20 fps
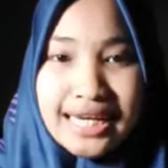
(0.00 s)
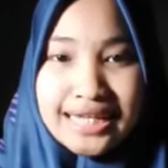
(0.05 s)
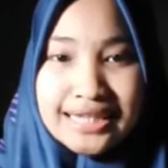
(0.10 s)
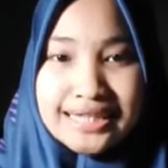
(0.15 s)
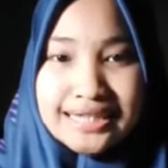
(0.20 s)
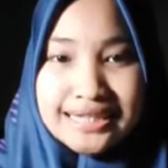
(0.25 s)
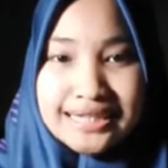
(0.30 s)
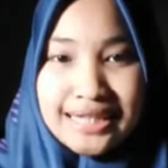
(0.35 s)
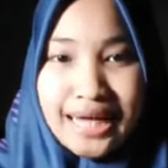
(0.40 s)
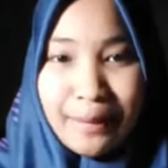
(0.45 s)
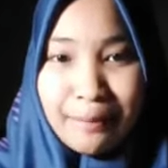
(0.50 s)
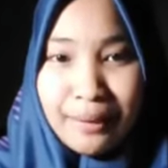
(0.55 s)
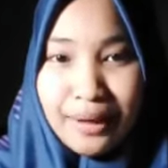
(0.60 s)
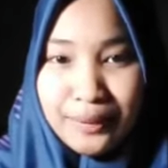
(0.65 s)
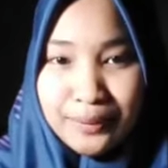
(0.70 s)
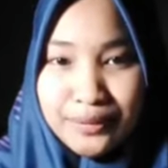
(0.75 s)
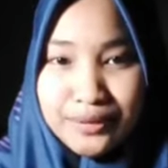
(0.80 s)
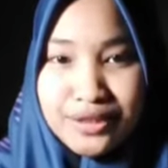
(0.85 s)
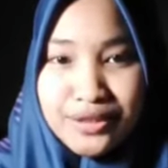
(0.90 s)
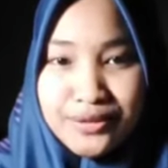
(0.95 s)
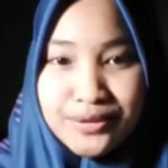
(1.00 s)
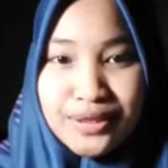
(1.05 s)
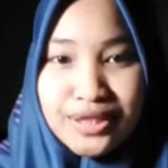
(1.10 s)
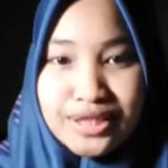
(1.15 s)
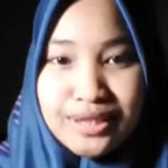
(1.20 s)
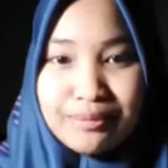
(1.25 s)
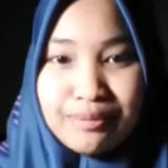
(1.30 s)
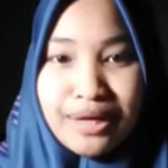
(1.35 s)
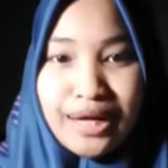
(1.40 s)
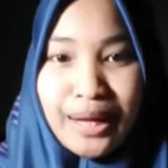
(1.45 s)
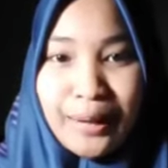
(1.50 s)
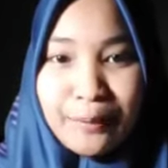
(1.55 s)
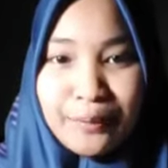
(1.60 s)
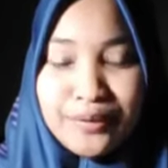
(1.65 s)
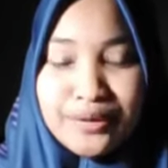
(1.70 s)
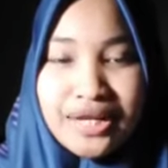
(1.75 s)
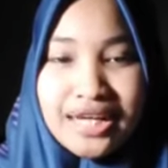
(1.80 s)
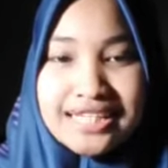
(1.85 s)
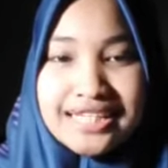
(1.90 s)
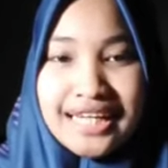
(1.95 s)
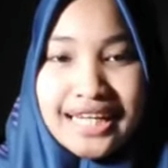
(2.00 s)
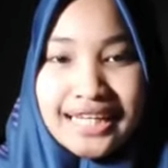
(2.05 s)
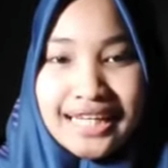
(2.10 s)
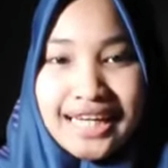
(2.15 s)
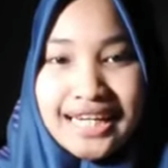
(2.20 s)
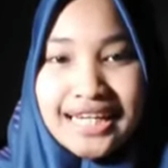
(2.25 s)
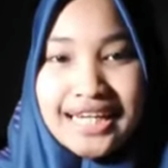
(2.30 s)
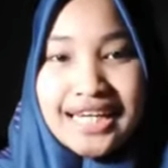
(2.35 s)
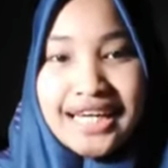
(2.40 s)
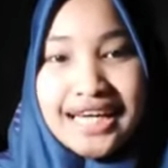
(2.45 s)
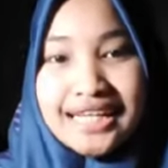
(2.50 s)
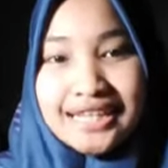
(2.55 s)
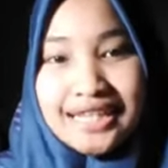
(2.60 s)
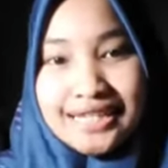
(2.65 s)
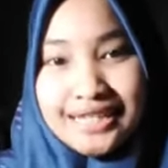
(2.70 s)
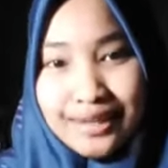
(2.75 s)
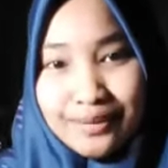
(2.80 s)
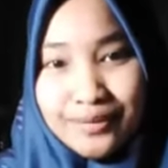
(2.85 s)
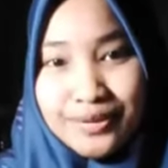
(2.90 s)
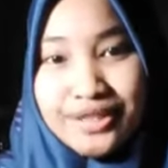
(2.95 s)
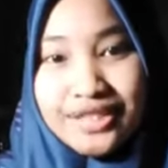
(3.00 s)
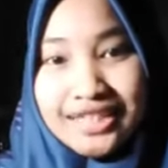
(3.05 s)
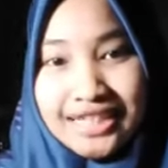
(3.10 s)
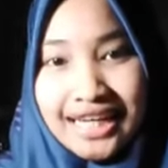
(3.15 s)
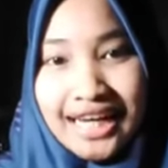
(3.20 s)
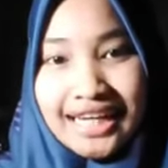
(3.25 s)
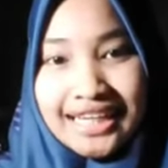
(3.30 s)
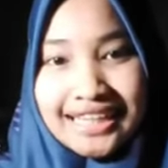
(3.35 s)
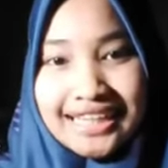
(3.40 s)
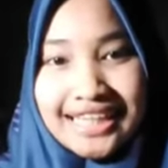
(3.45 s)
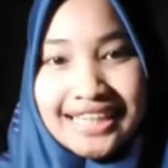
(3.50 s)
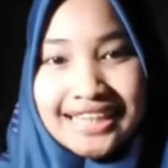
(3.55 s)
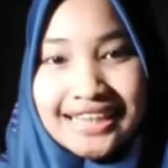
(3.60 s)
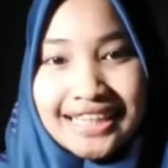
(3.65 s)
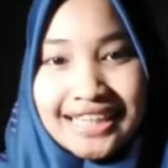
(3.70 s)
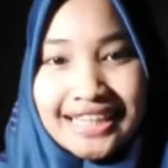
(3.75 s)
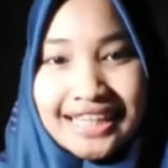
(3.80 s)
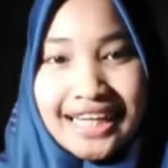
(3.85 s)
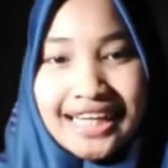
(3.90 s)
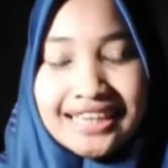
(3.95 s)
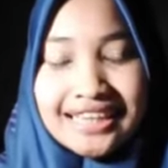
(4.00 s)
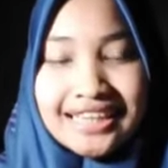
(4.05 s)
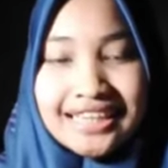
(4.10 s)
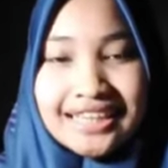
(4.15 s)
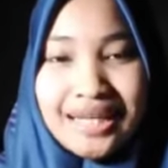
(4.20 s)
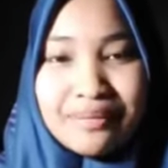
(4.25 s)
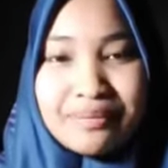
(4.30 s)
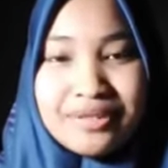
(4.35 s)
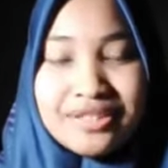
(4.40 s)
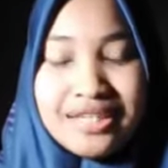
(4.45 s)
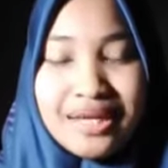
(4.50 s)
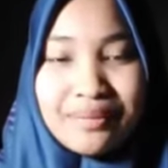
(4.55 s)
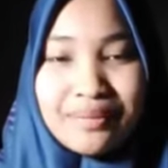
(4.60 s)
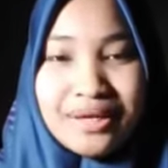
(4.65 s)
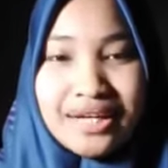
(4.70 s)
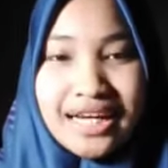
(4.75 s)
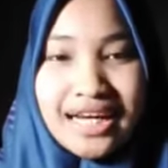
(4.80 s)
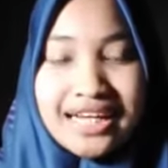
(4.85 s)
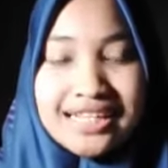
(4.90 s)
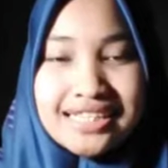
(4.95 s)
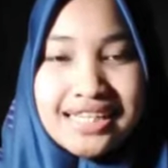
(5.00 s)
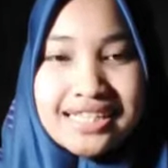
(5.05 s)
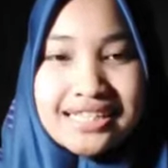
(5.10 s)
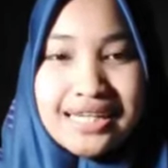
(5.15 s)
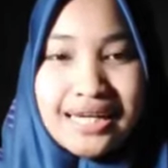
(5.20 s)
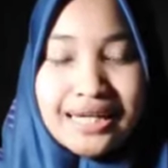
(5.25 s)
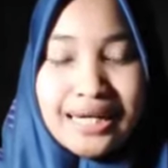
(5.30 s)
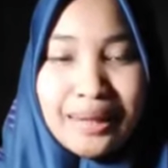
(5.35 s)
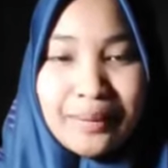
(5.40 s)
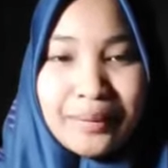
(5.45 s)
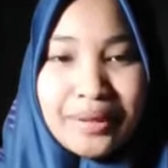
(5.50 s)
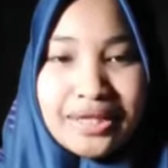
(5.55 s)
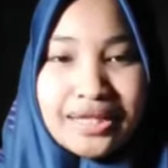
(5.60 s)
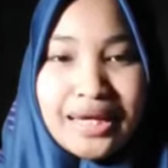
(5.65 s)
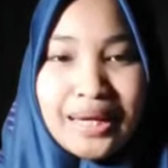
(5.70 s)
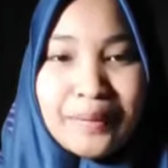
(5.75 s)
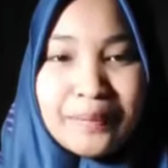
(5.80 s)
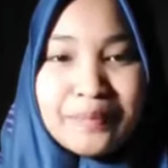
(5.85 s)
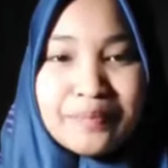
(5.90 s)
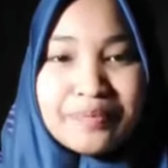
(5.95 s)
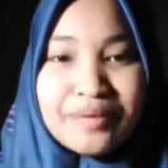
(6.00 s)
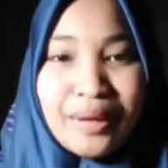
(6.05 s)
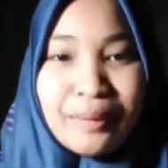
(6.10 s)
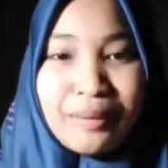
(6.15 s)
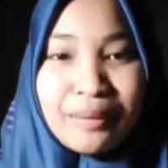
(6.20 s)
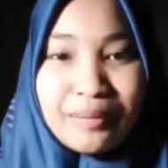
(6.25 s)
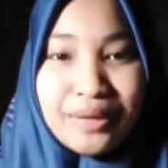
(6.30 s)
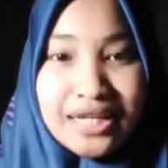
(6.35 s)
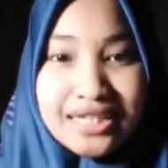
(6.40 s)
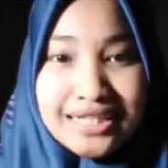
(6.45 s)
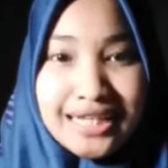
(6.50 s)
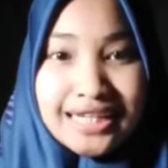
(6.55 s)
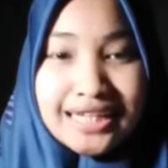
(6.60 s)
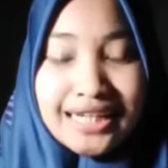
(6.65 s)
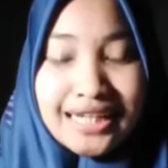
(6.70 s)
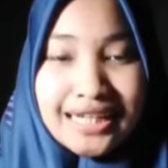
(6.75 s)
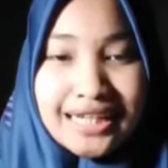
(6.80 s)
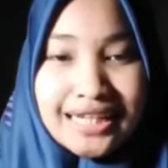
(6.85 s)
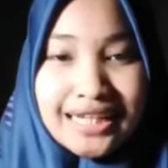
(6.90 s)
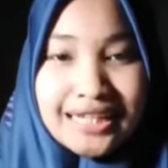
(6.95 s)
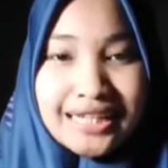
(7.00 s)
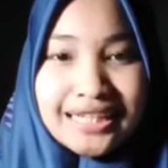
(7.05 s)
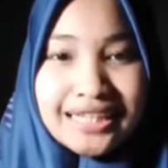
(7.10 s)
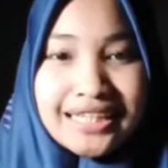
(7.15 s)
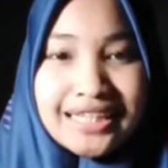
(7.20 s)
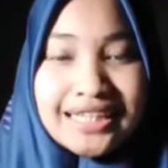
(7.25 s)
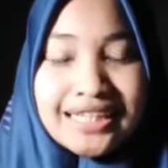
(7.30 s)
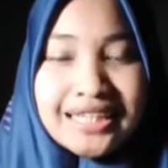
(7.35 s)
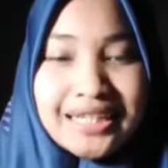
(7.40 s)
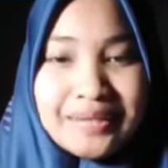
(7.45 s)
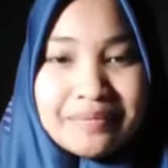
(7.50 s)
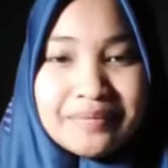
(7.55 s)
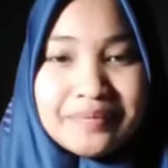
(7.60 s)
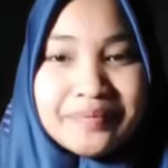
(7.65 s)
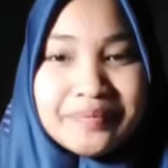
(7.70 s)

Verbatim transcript: ya, kapanpun dan juga dimanapun, asalkan tersambung dengan internet, kita bisa mengakses yang namanya pembelajaran e-learning ini.